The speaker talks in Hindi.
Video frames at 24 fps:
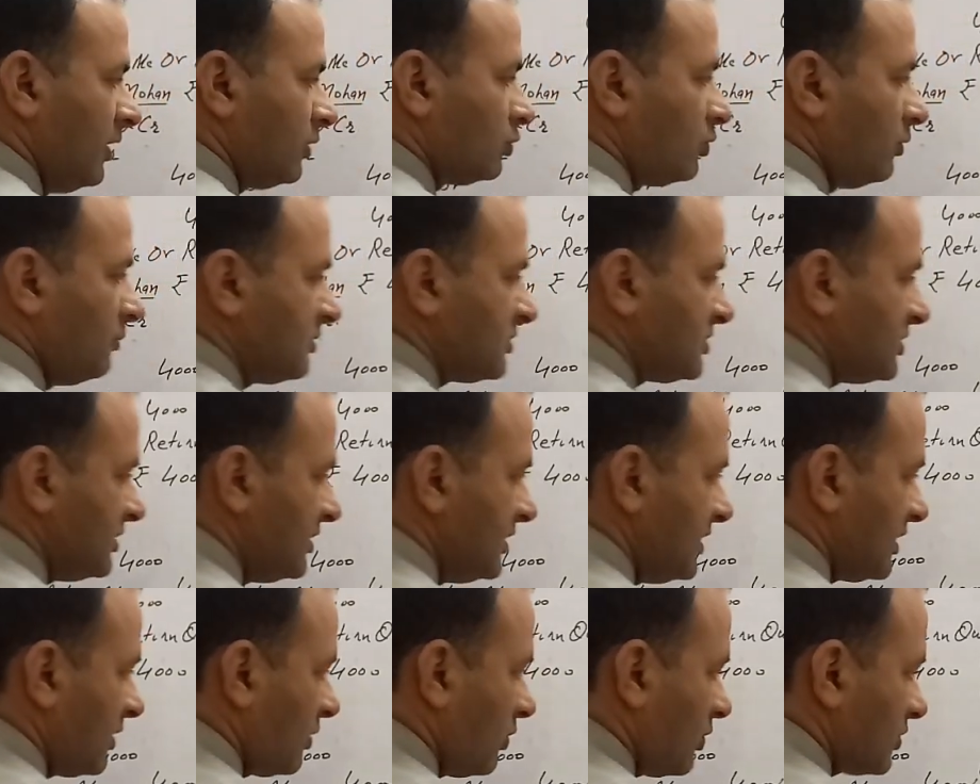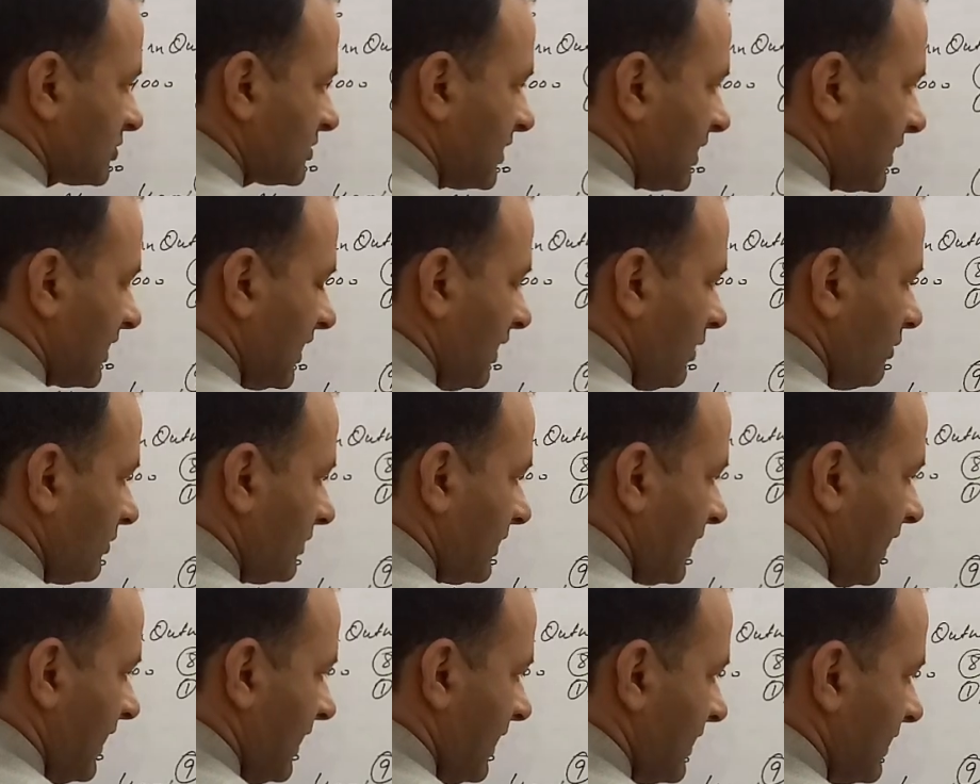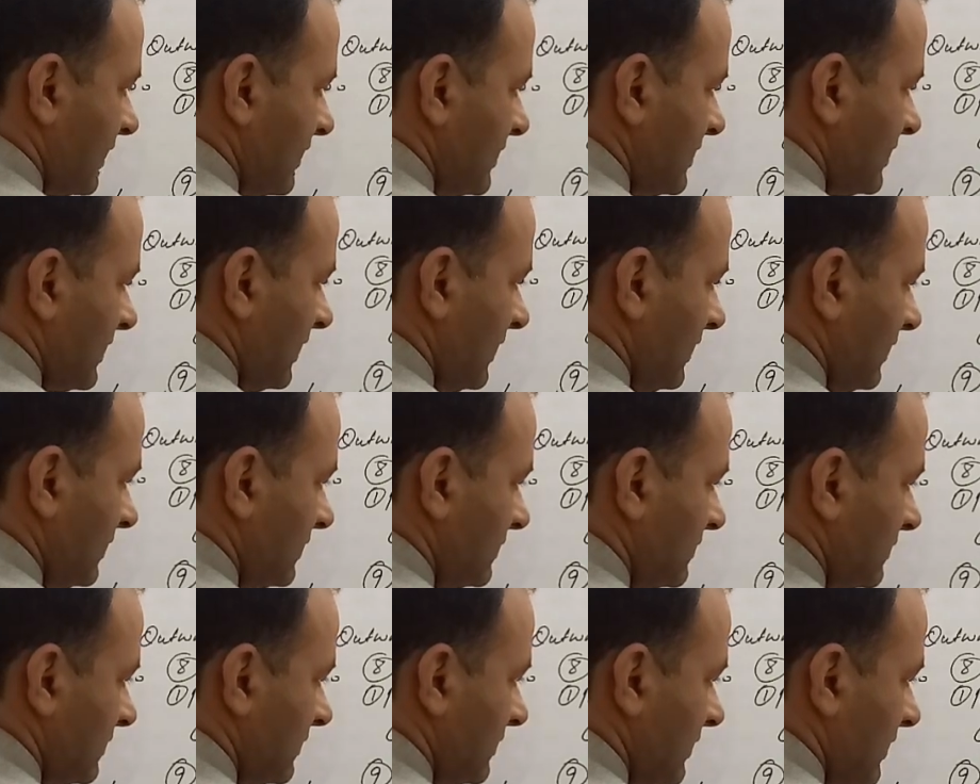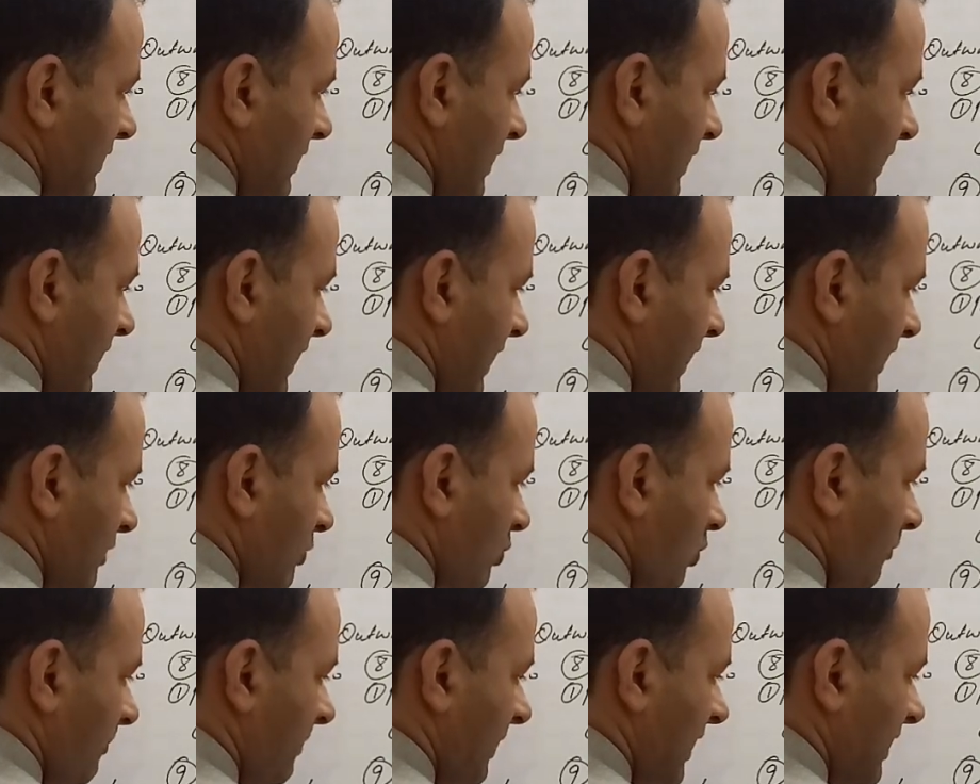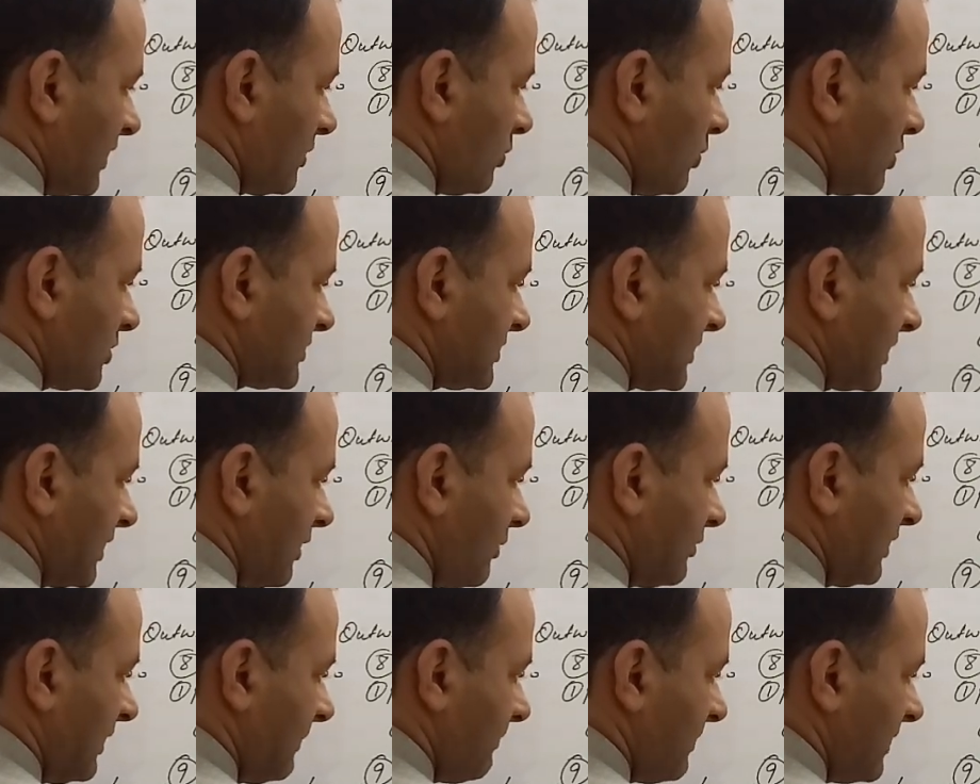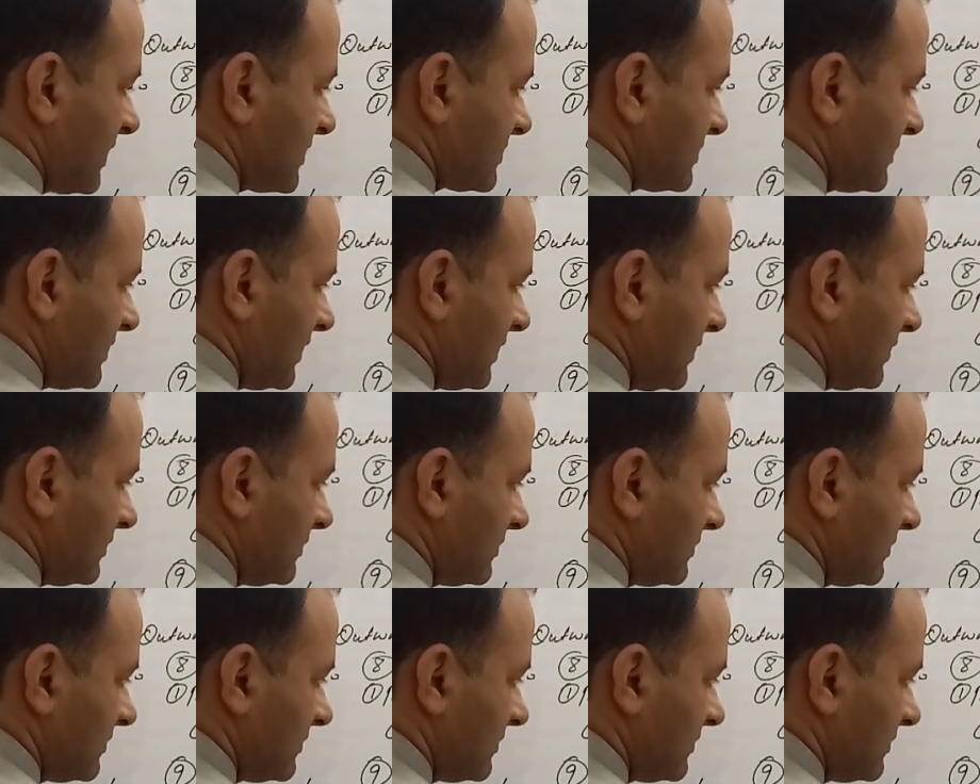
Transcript: तो मशीनरी कौन सा अकाउंट है रियल एंड गोपाल कौन सा अकाउंट है पर्सनल